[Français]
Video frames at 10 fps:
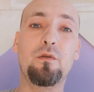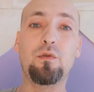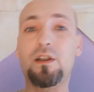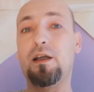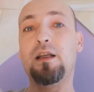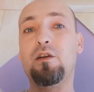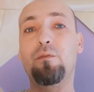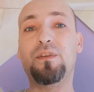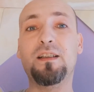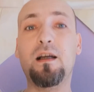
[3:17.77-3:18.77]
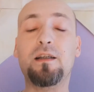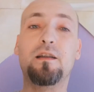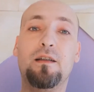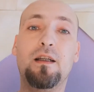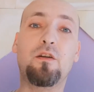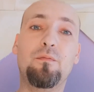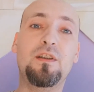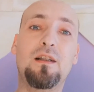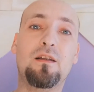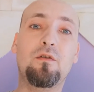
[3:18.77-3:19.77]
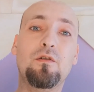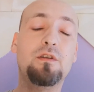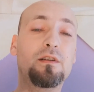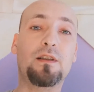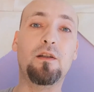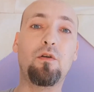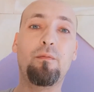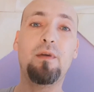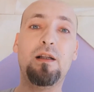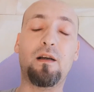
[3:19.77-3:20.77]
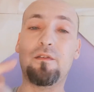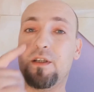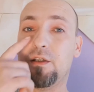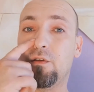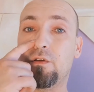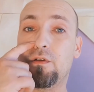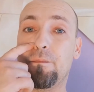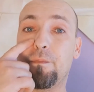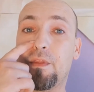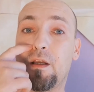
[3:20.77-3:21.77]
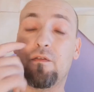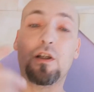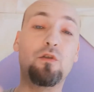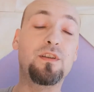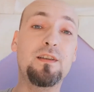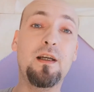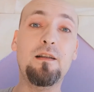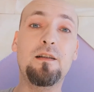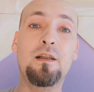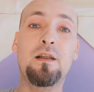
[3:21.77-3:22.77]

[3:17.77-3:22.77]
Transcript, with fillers: Donc il y a quelques petits lags, quelques petites latences, ce qui est normal avec, euh, avec le signal.